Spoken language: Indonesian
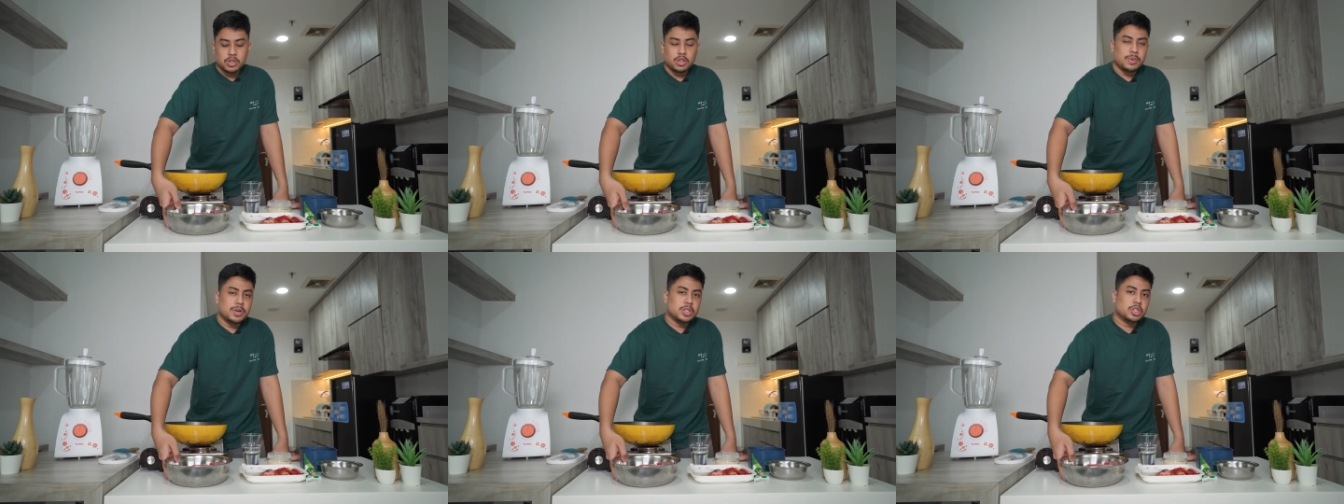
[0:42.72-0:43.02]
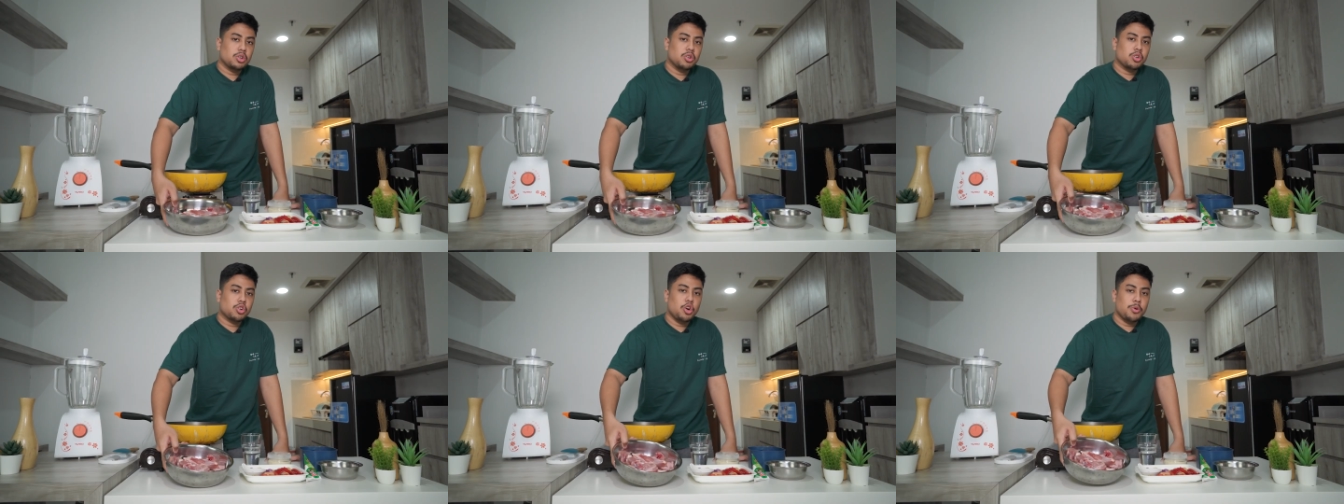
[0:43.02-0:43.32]
Sobat
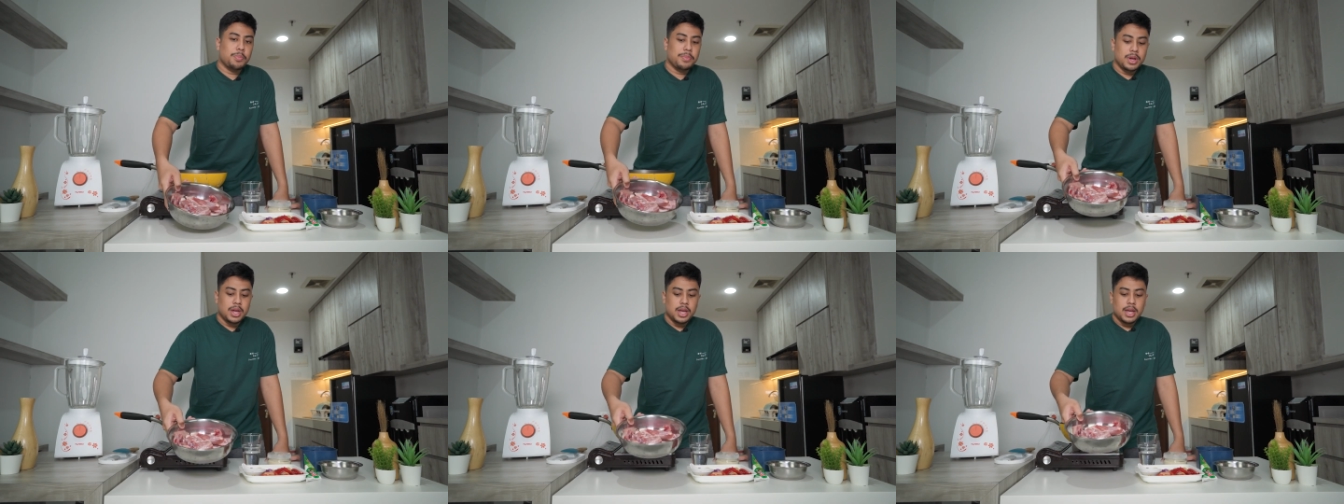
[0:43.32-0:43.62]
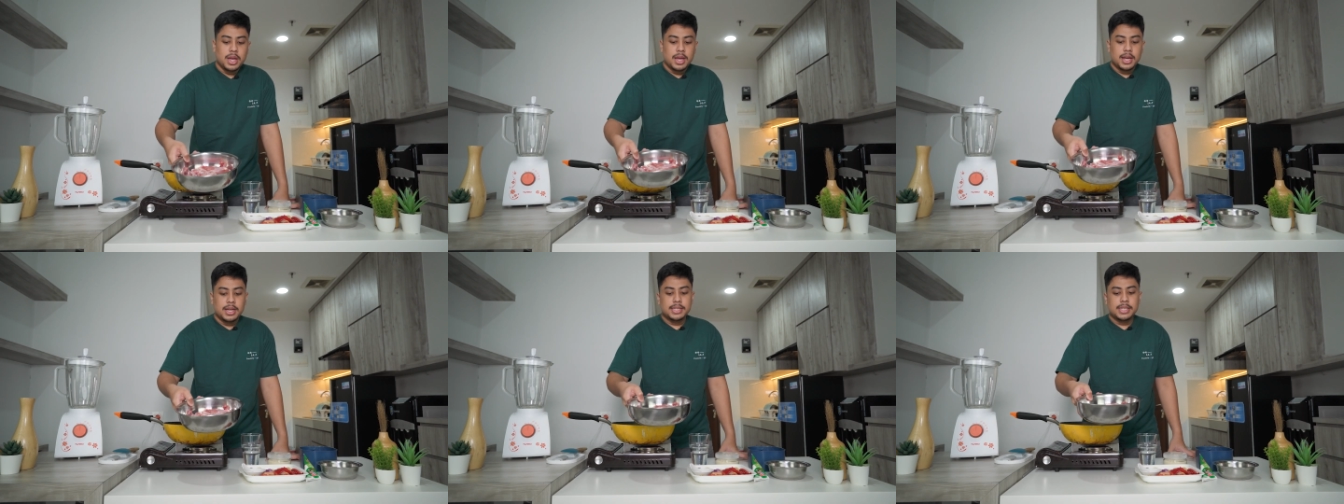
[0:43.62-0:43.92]
Sklukup,
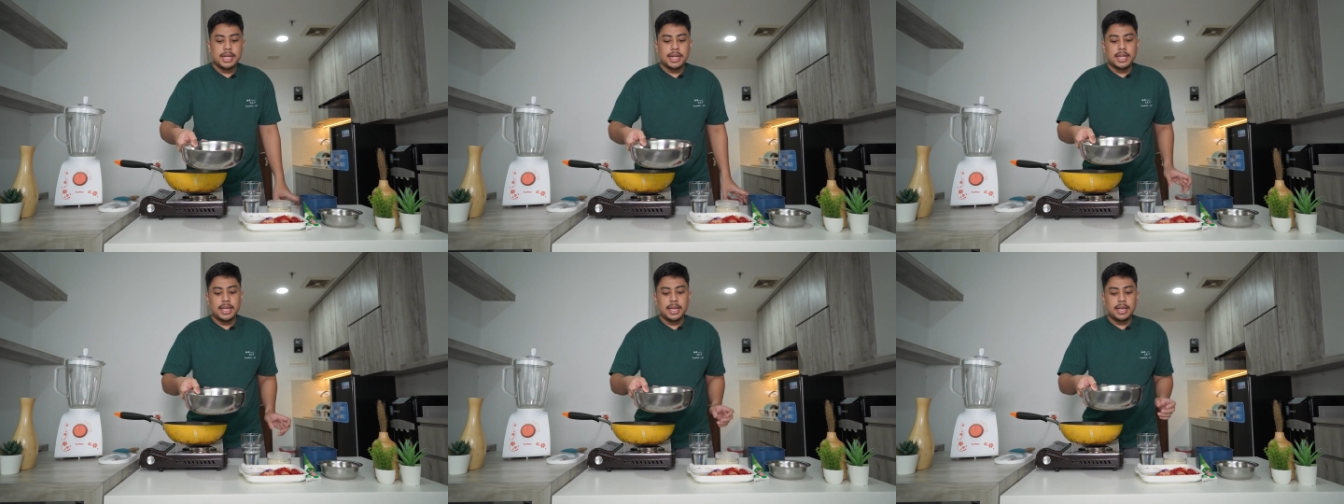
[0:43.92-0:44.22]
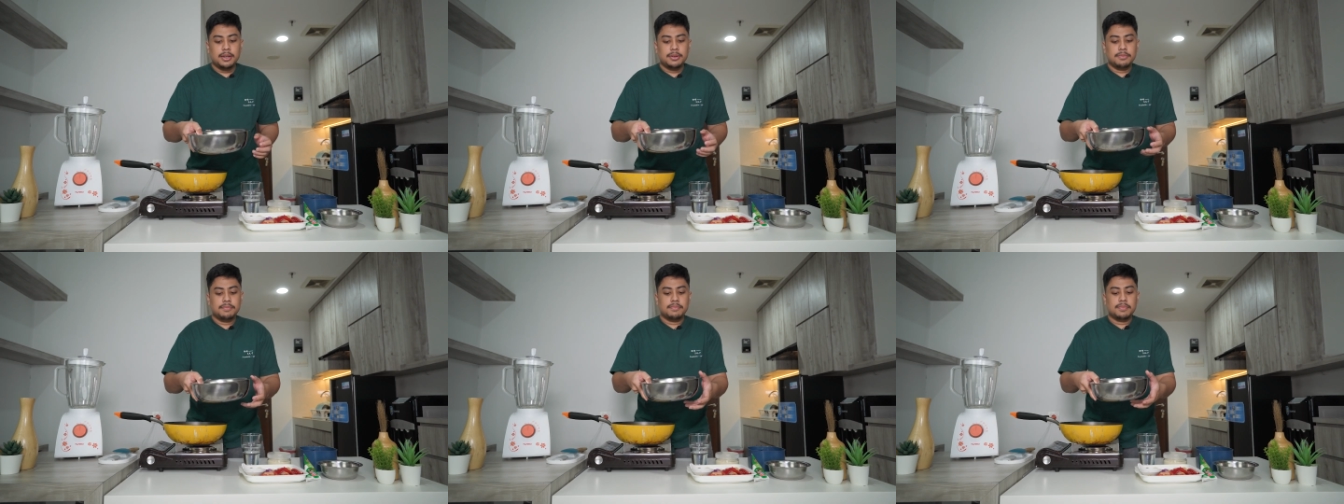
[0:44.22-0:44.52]

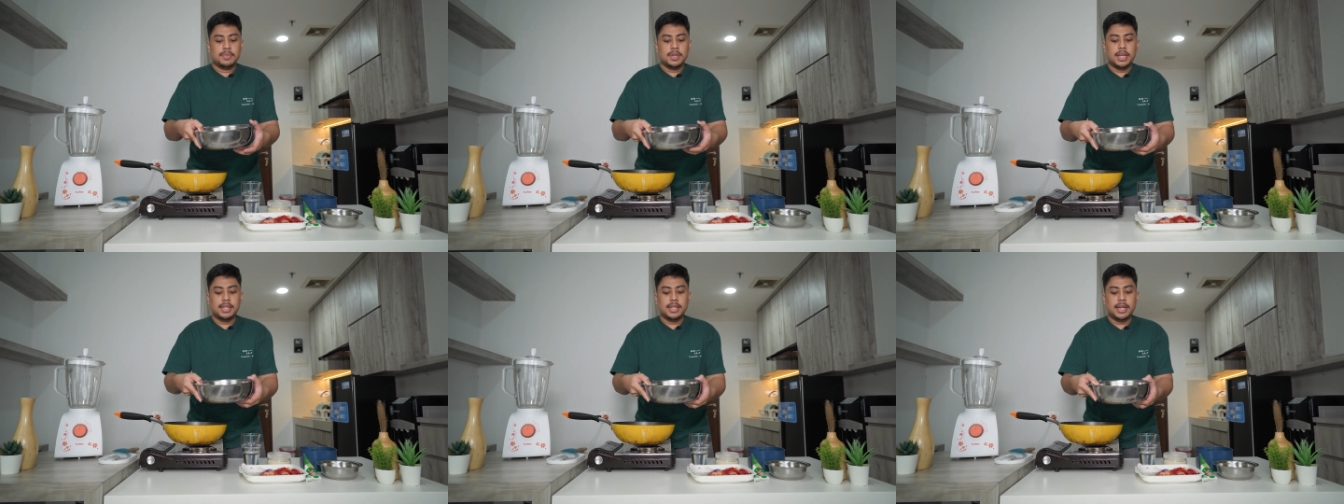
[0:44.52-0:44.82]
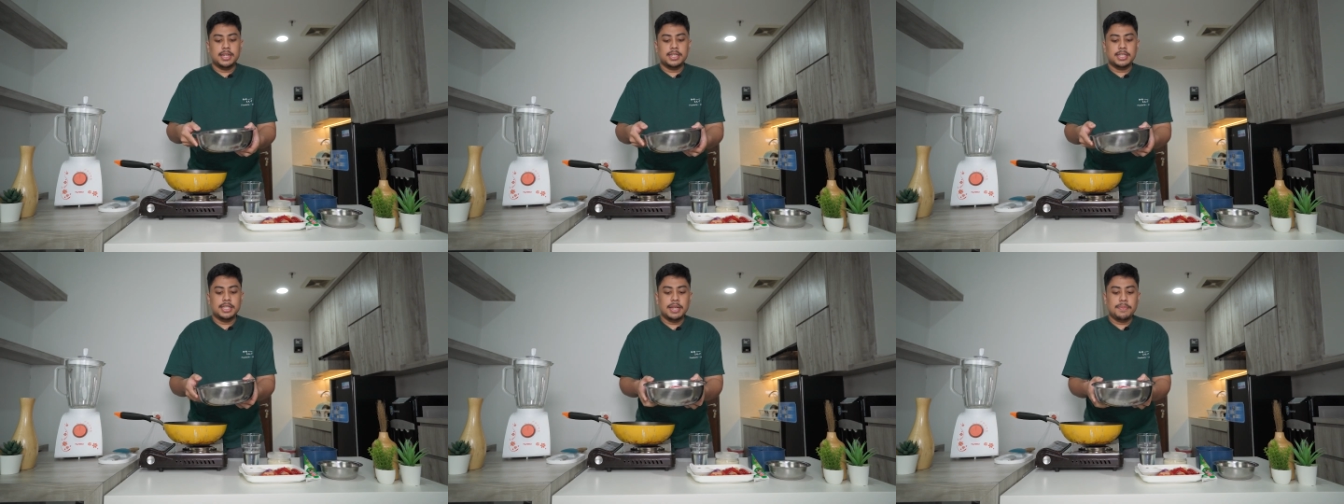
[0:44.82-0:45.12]
jadi
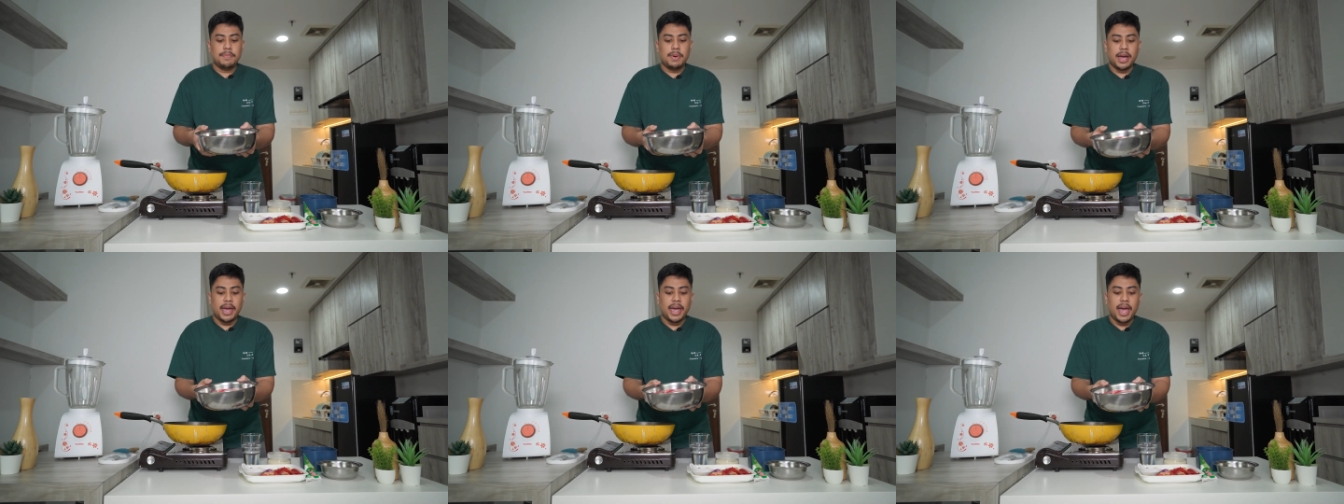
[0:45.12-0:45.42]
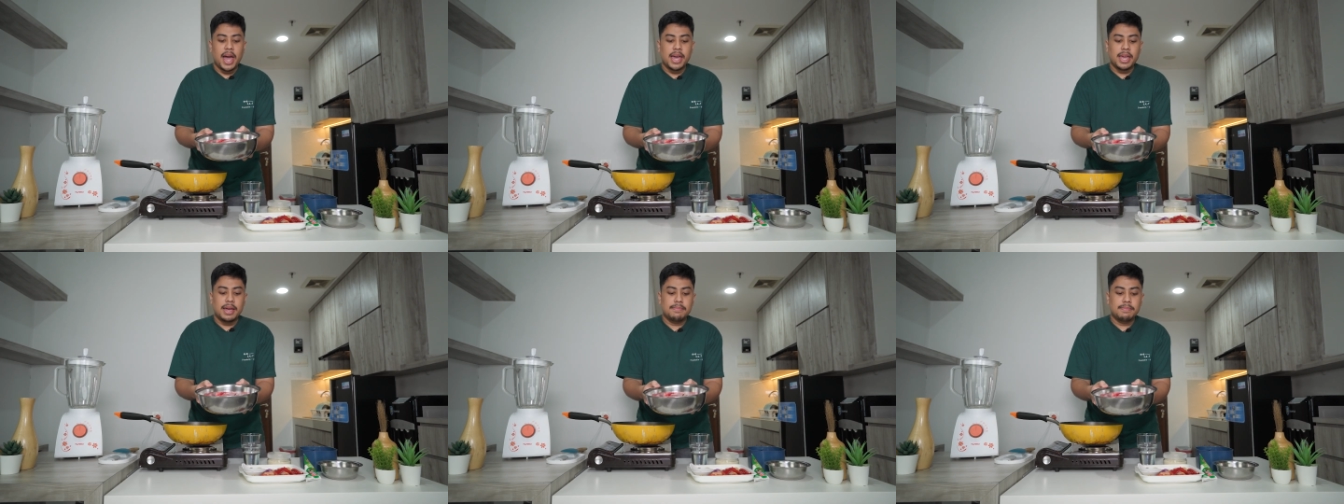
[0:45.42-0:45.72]
kita di sini pakai
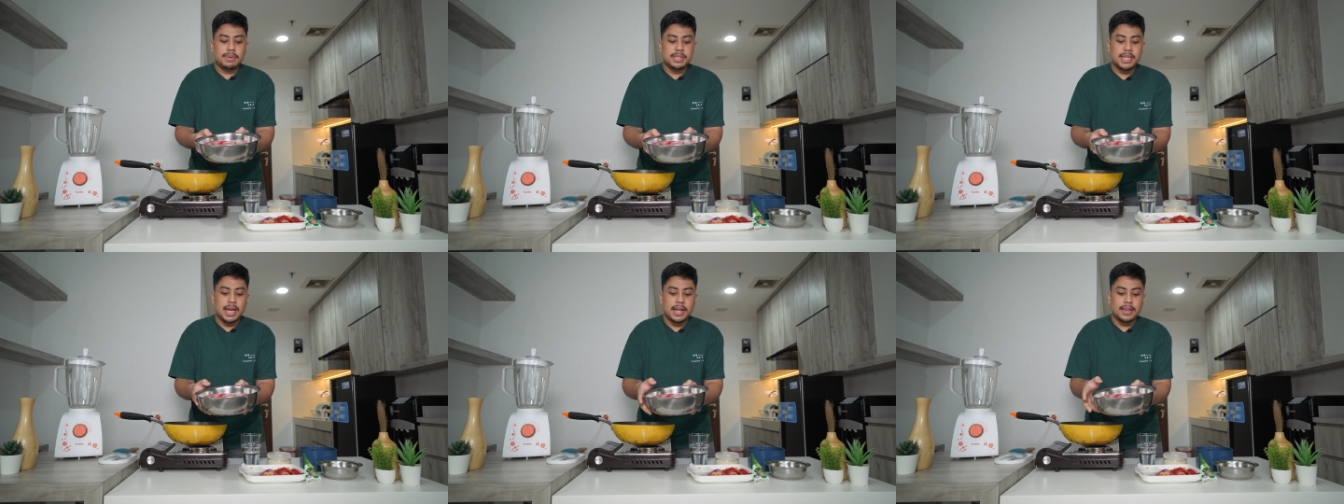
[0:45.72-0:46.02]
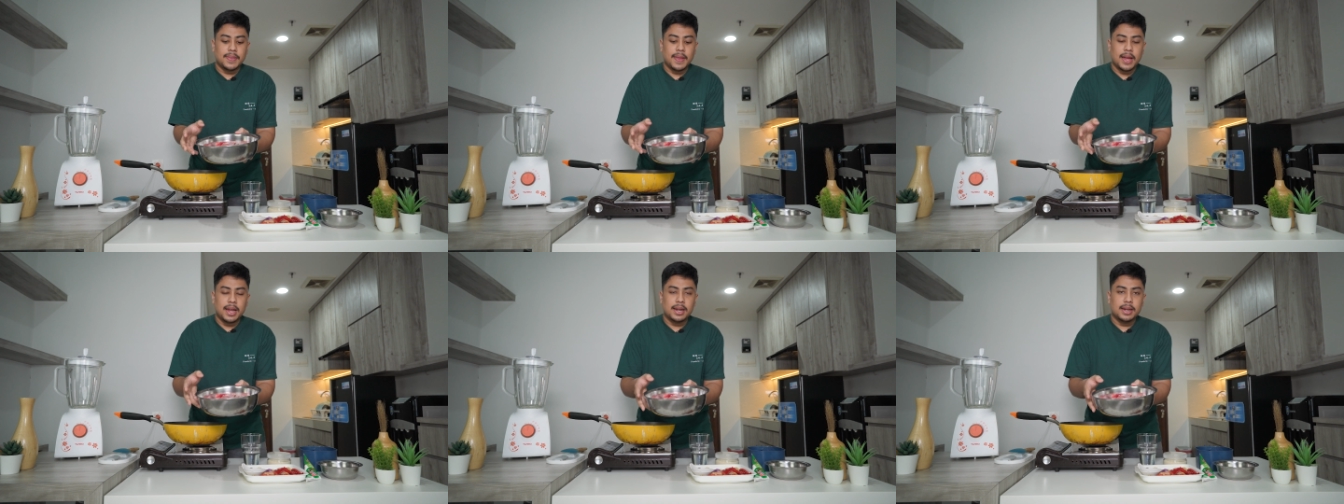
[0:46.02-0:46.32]
ayam
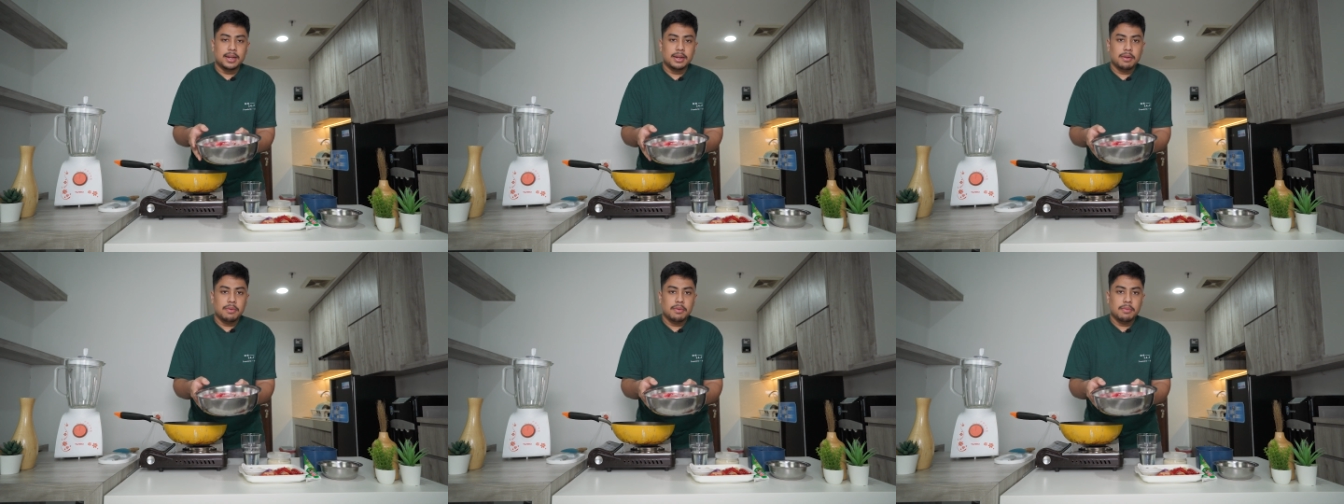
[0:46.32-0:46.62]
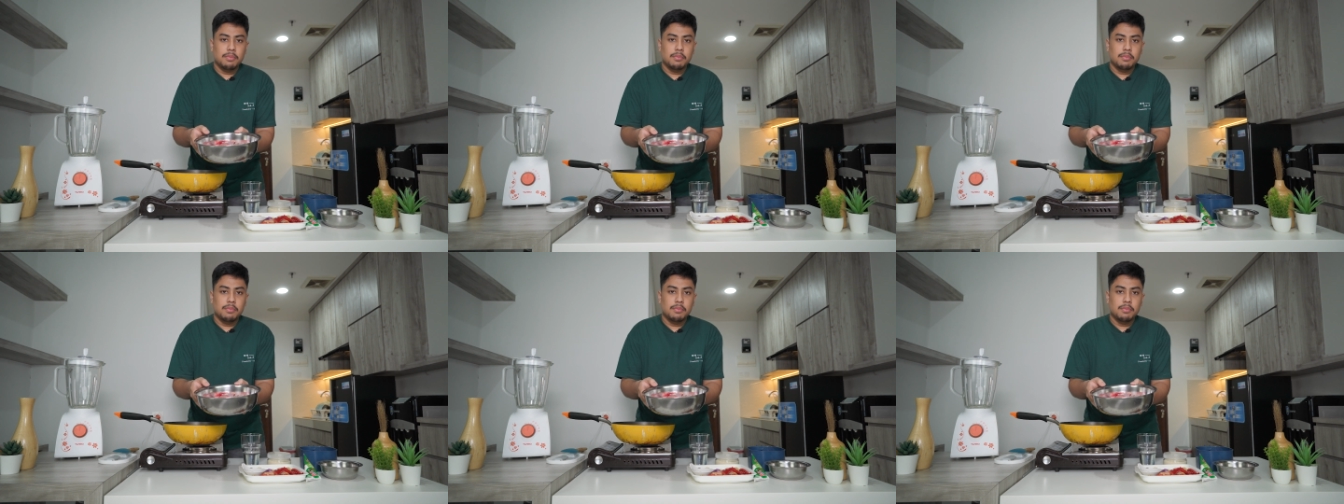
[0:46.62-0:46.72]
pejantan.